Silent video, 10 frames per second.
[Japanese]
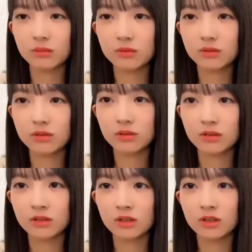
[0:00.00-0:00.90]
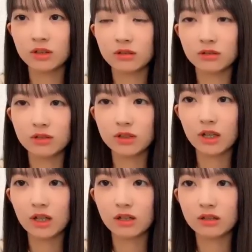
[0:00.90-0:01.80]
ぶんう
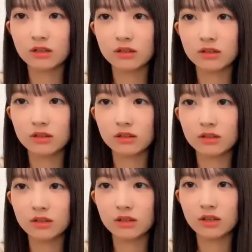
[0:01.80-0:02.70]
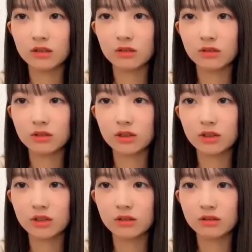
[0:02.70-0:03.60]
さひれのり大阪
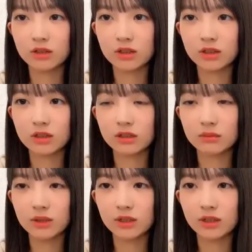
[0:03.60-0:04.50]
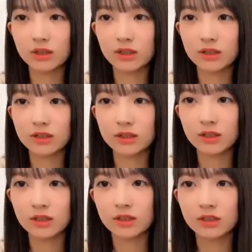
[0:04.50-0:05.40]
ひろし柴田源
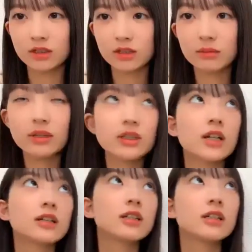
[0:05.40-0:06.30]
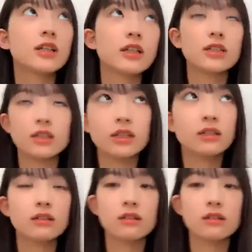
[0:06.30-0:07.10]
柴田茂し